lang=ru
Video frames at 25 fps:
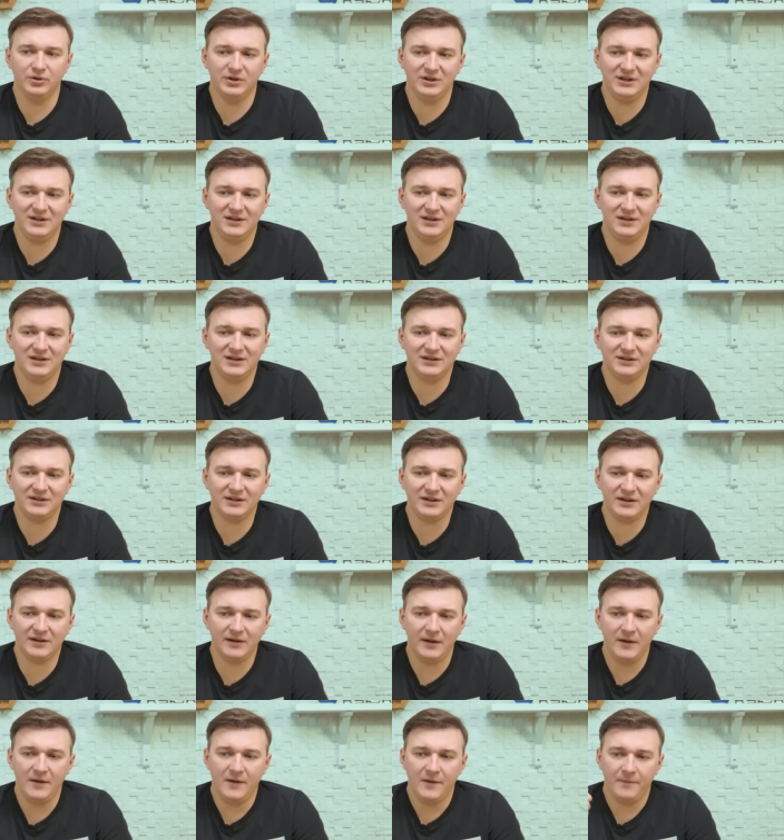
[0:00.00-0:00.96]
И
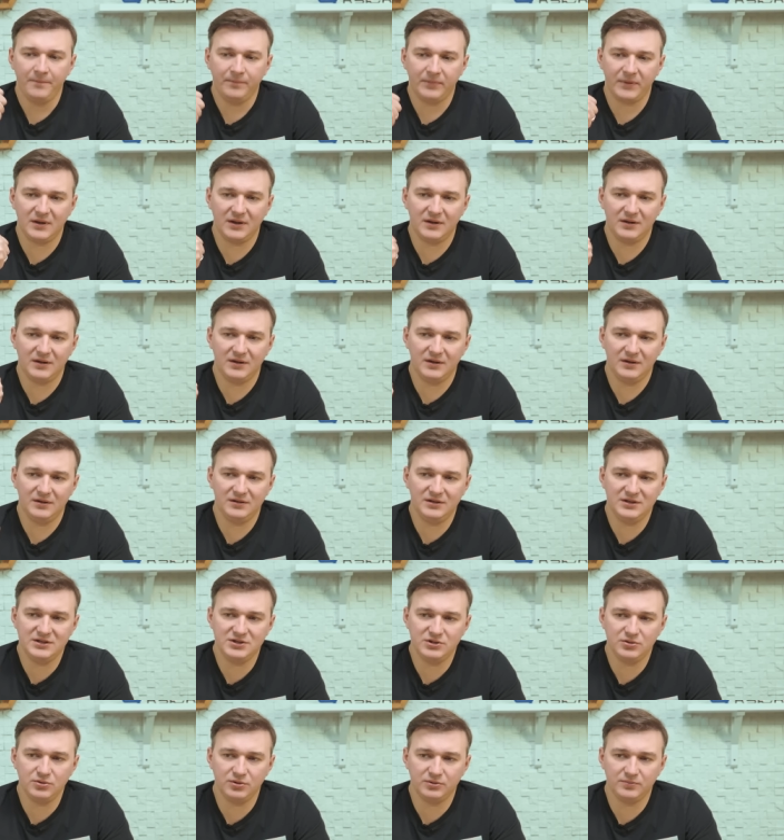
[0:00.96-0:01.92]
это э,
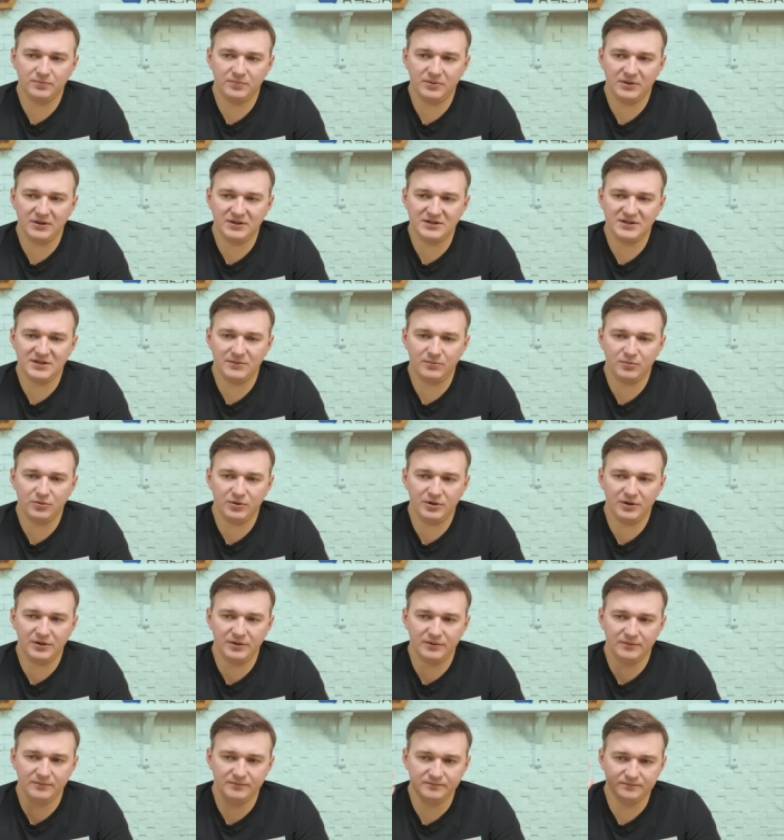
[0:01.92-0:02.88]
несет перед
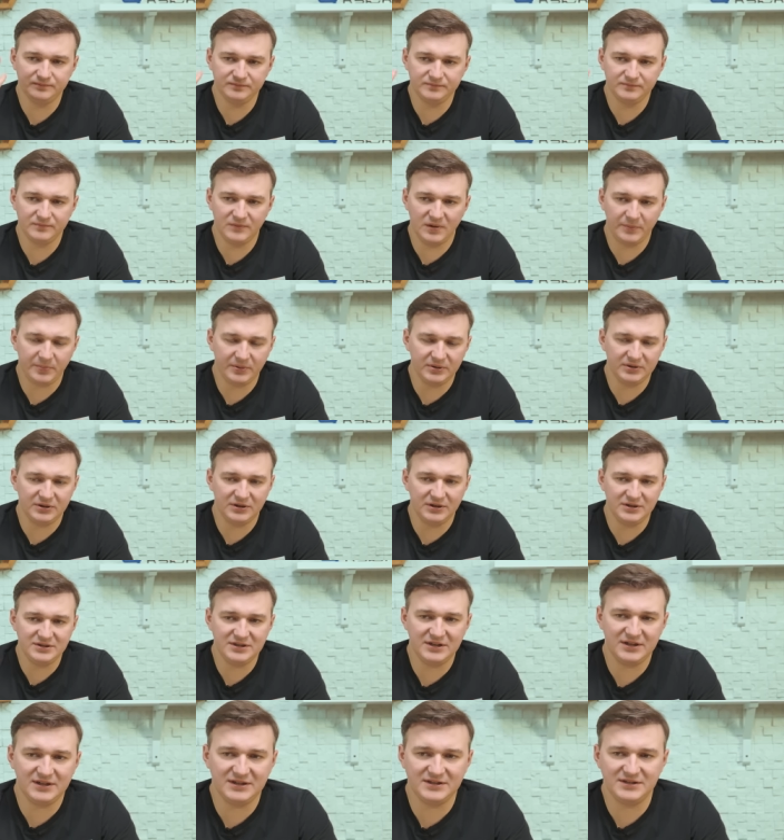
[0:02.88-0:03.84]
собой м, дополнительно
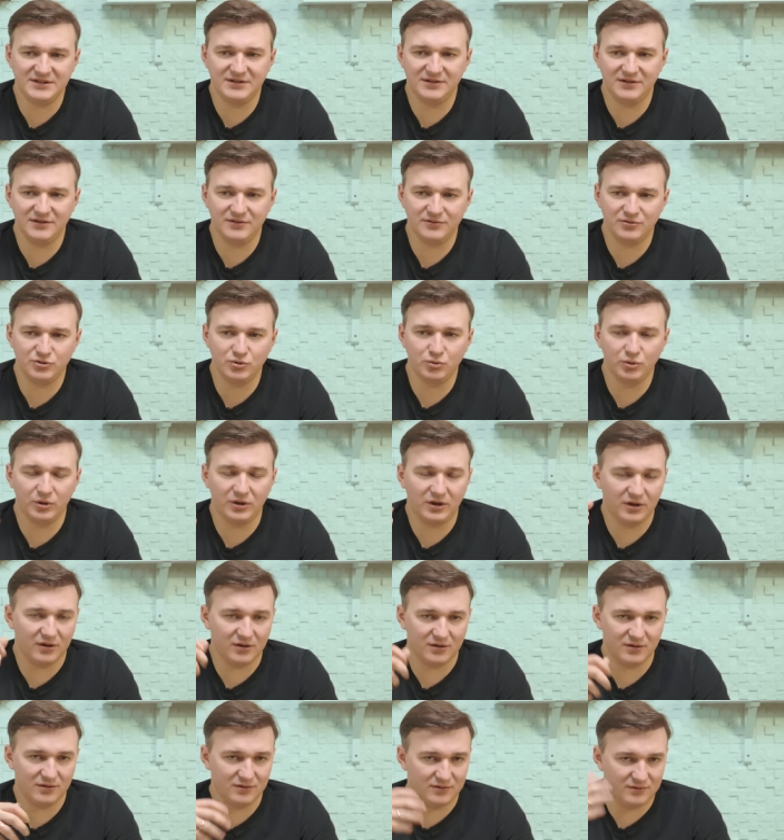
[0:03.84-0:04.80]
интересные
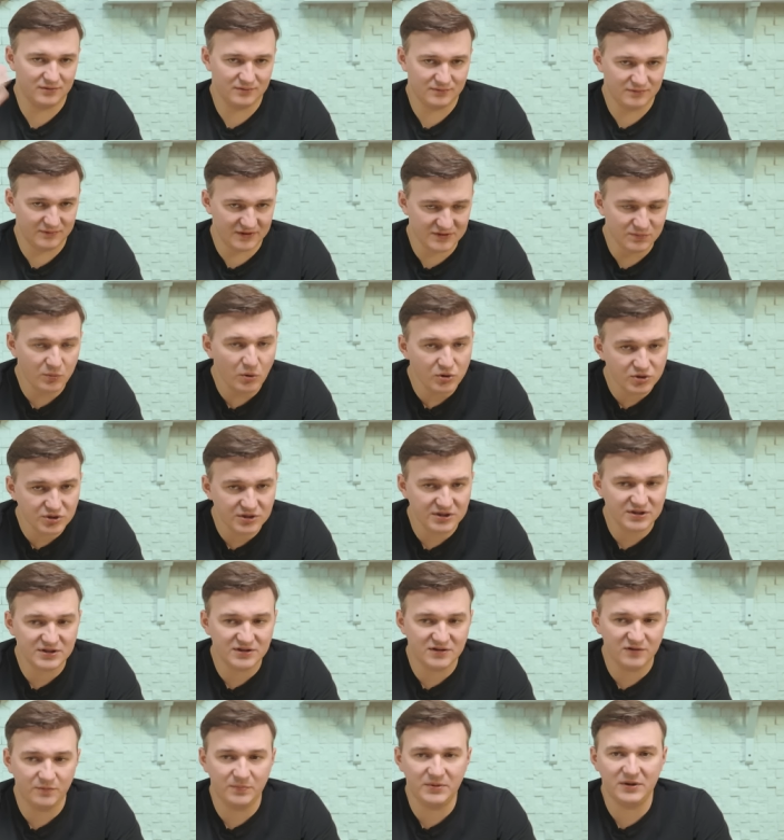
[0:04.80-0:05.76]
штуки,
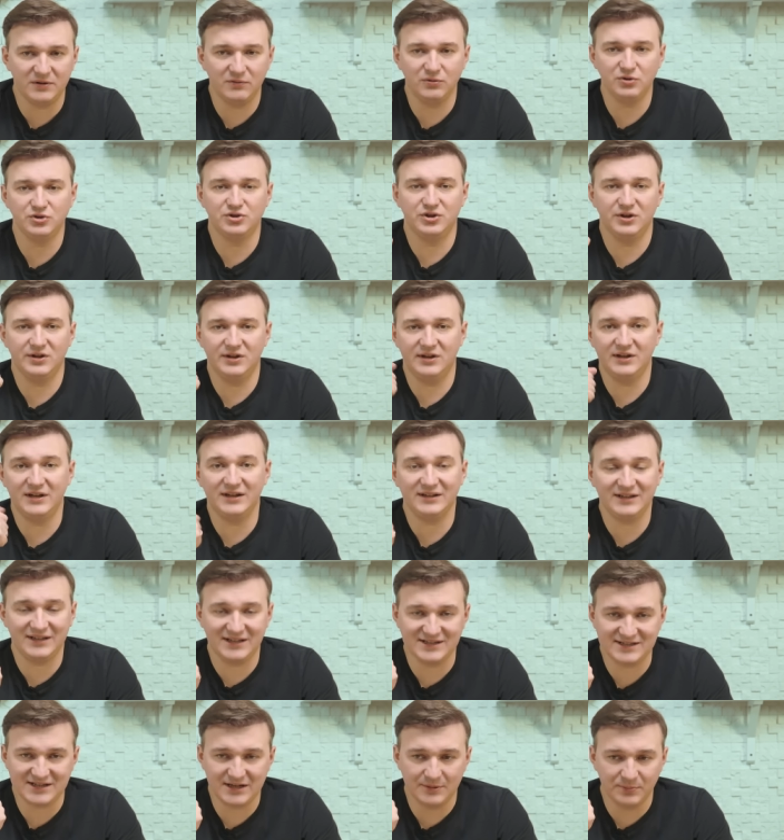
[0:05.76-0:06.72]
возможности, в первую очередь для
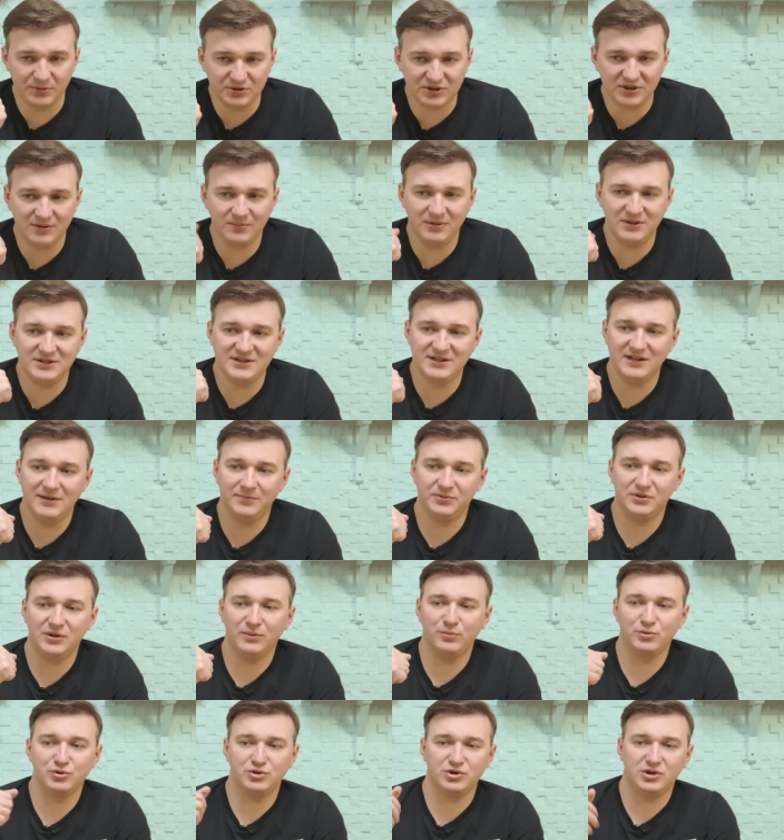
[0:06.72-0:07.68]
нас, как потребителей,
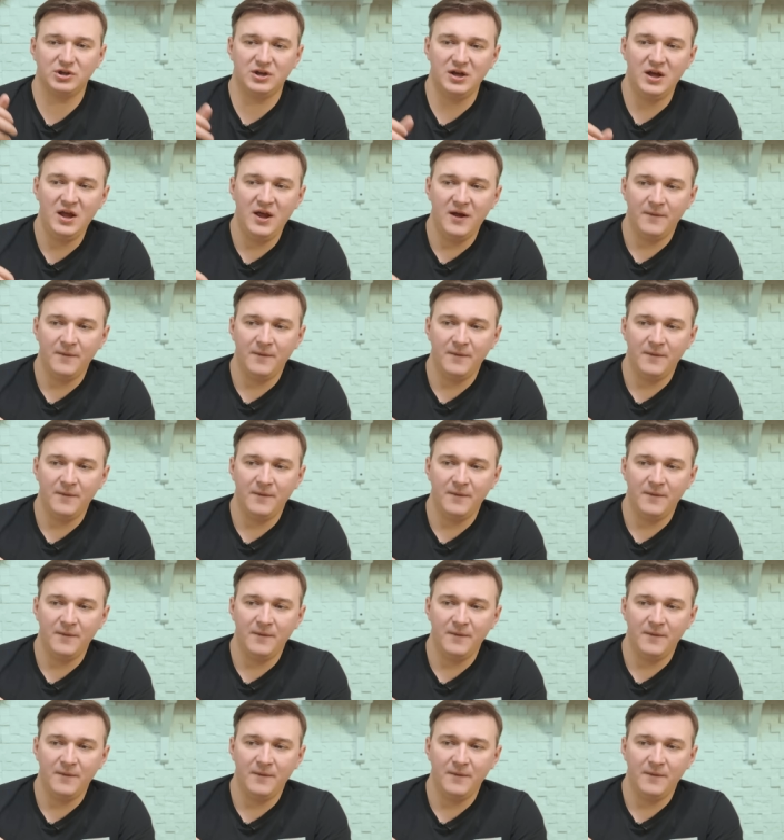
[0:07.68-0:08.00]
потому что